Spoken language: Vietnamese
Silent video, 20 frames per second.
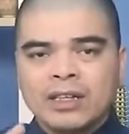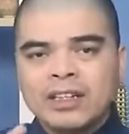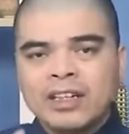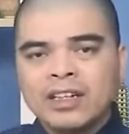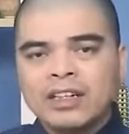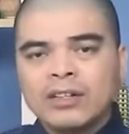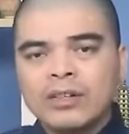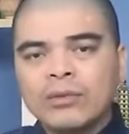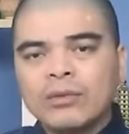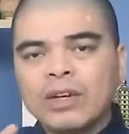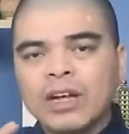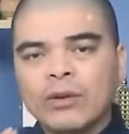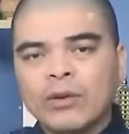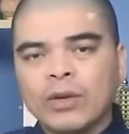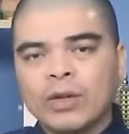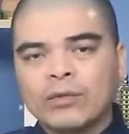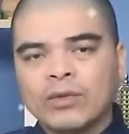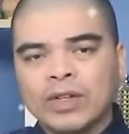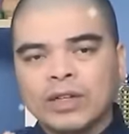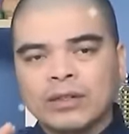kiến cũng là
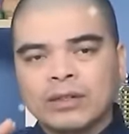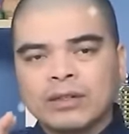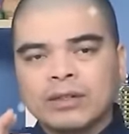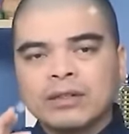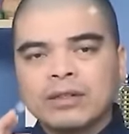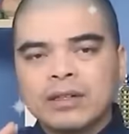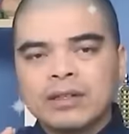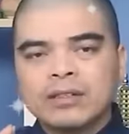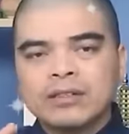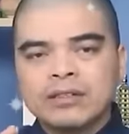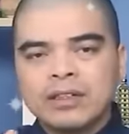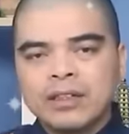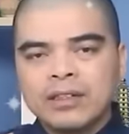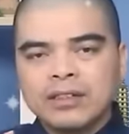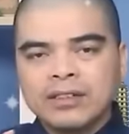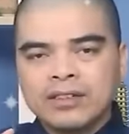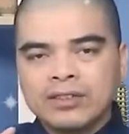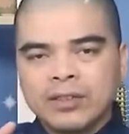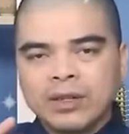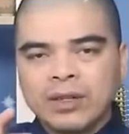loài vật tượng
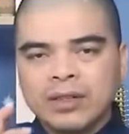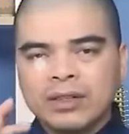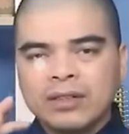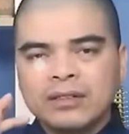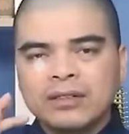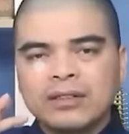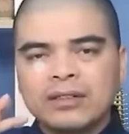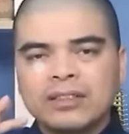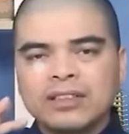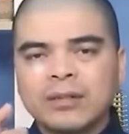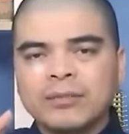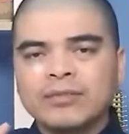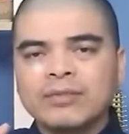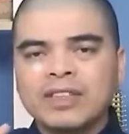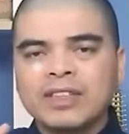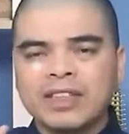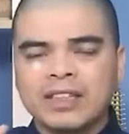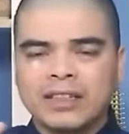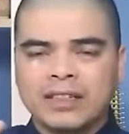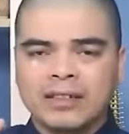trưng cho cái sự chăm
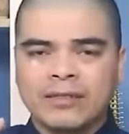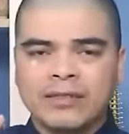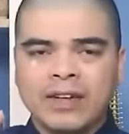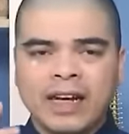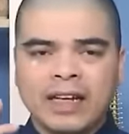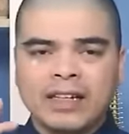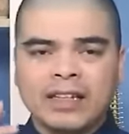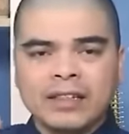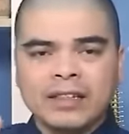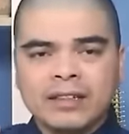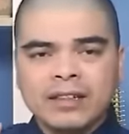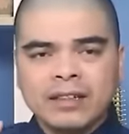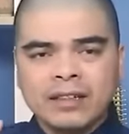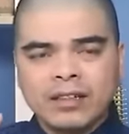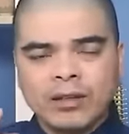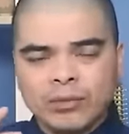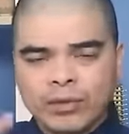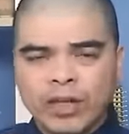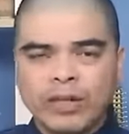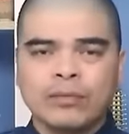chỉ và ý thức
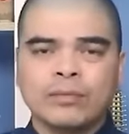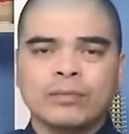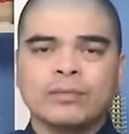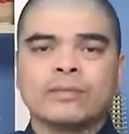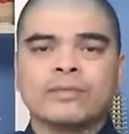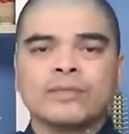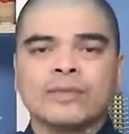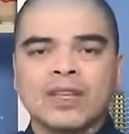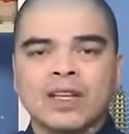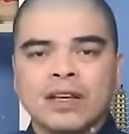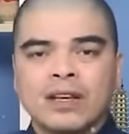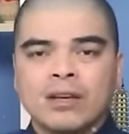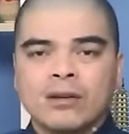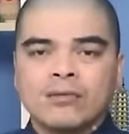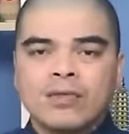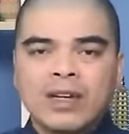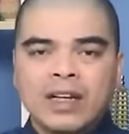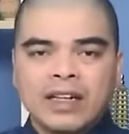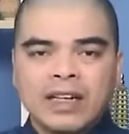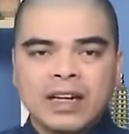cộng đồng.
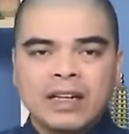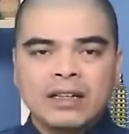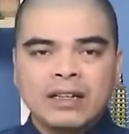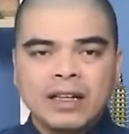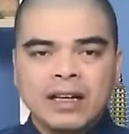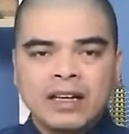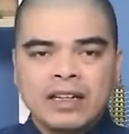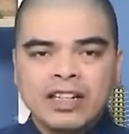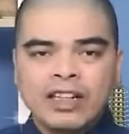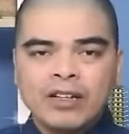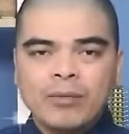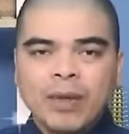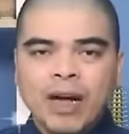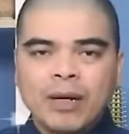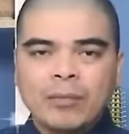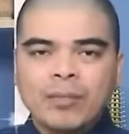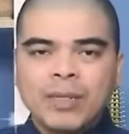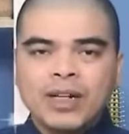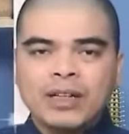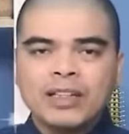Vậy nên, nếu
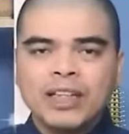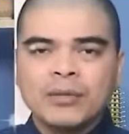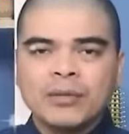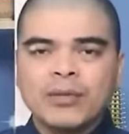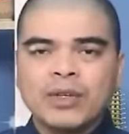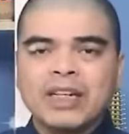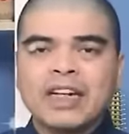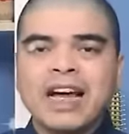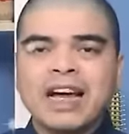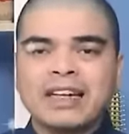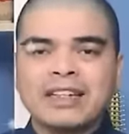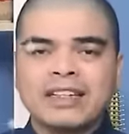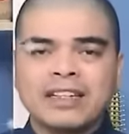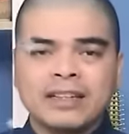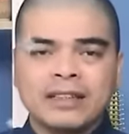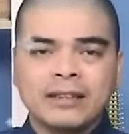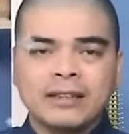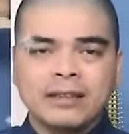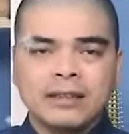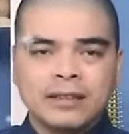bạn mơ thấy một đàn
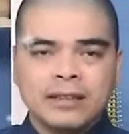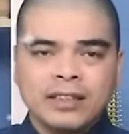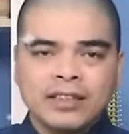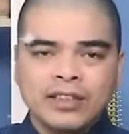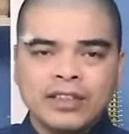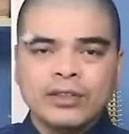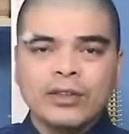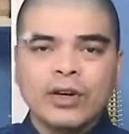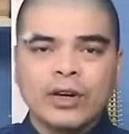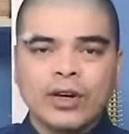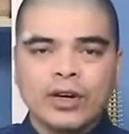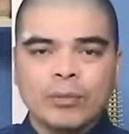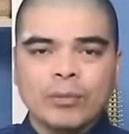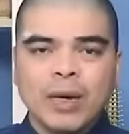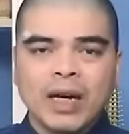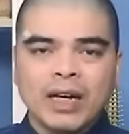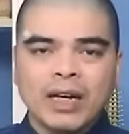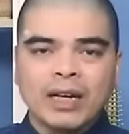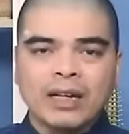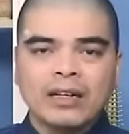kiến thì chứng tỏ
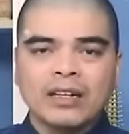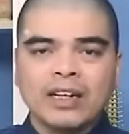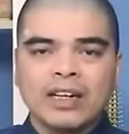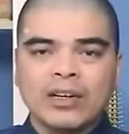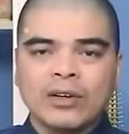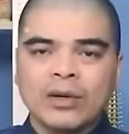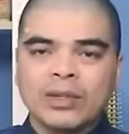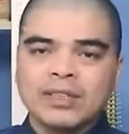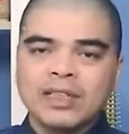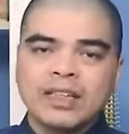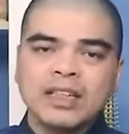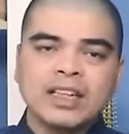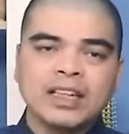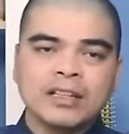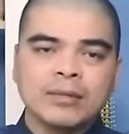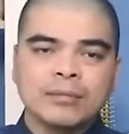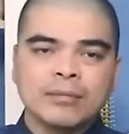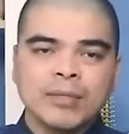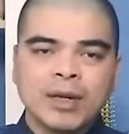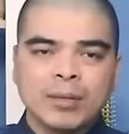bạn là người có gia
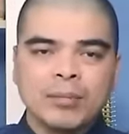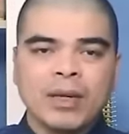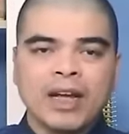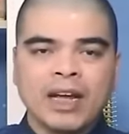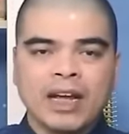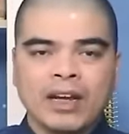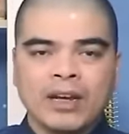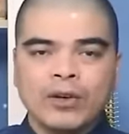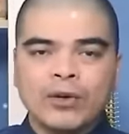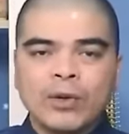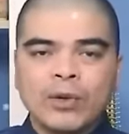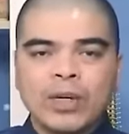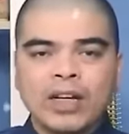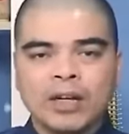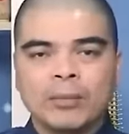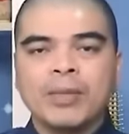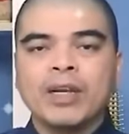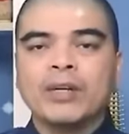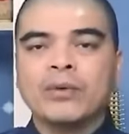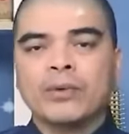đình, bạn bè luôn
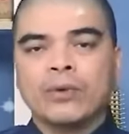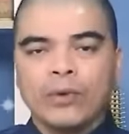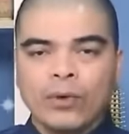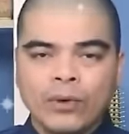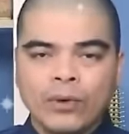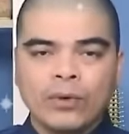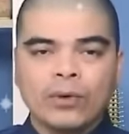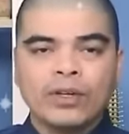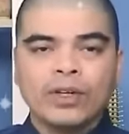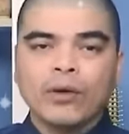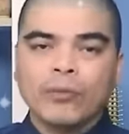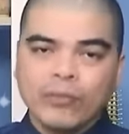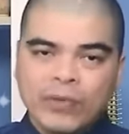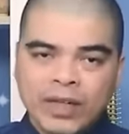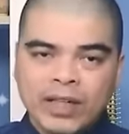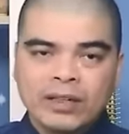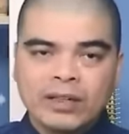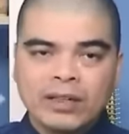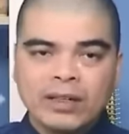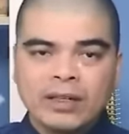ở bên ủng hộ, động
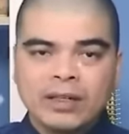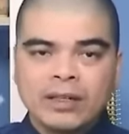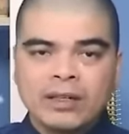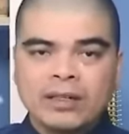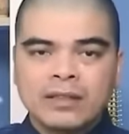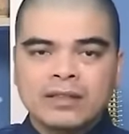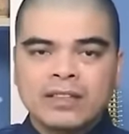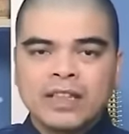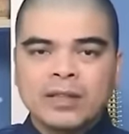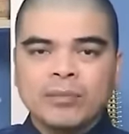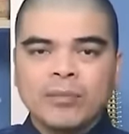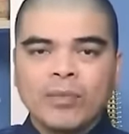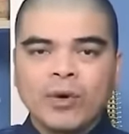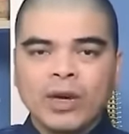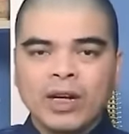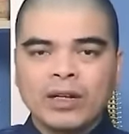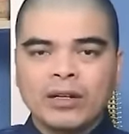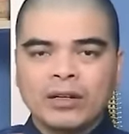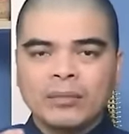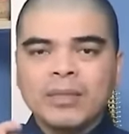viên trên
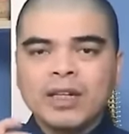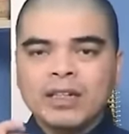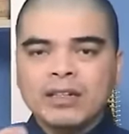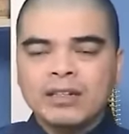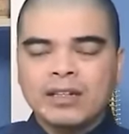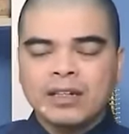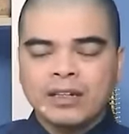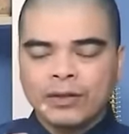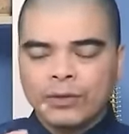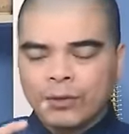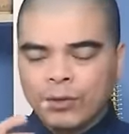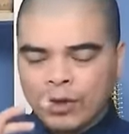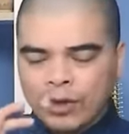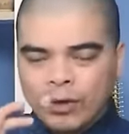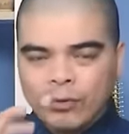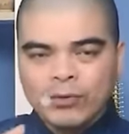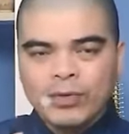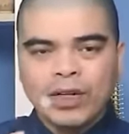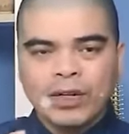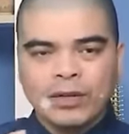mọi bước đường của
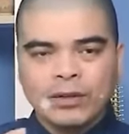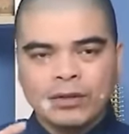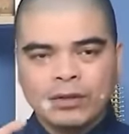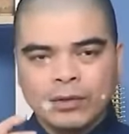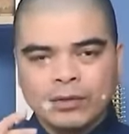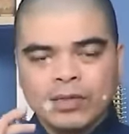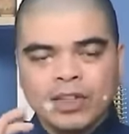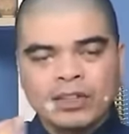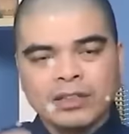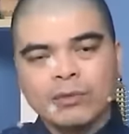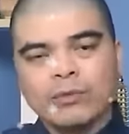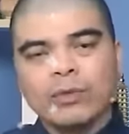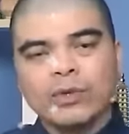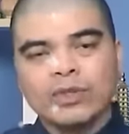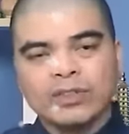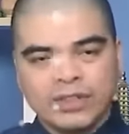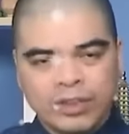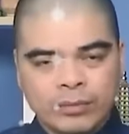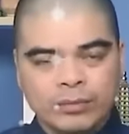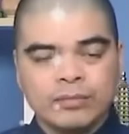công việc cũng như là trong
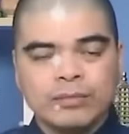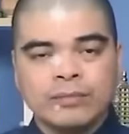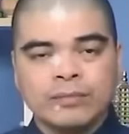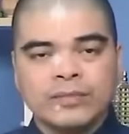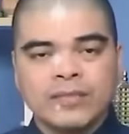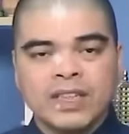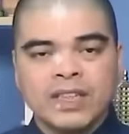cuộc sống.